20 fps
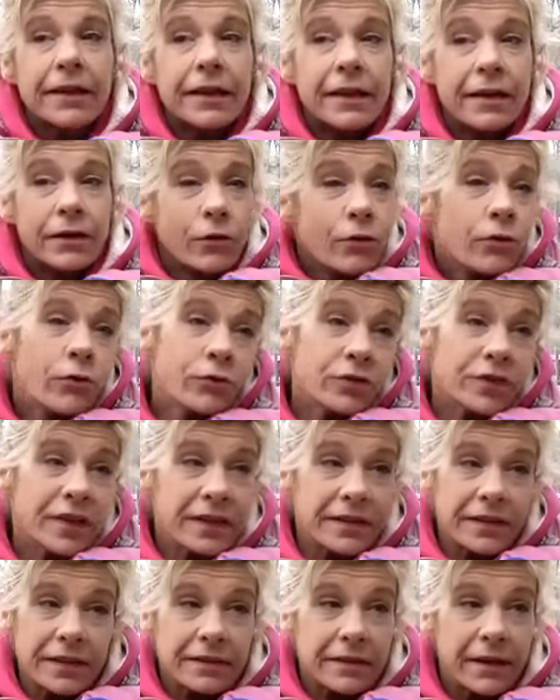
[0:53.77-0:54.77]
et le
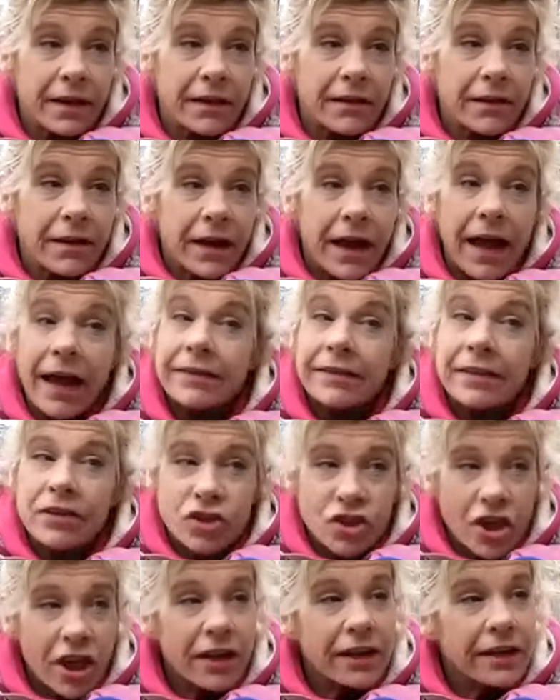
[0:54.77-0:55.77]
Conseil d'État a
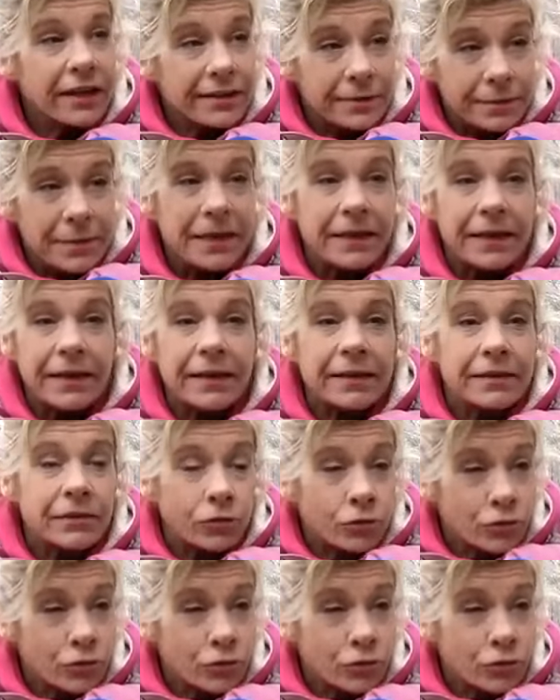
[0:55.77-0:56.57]
déjà expliqué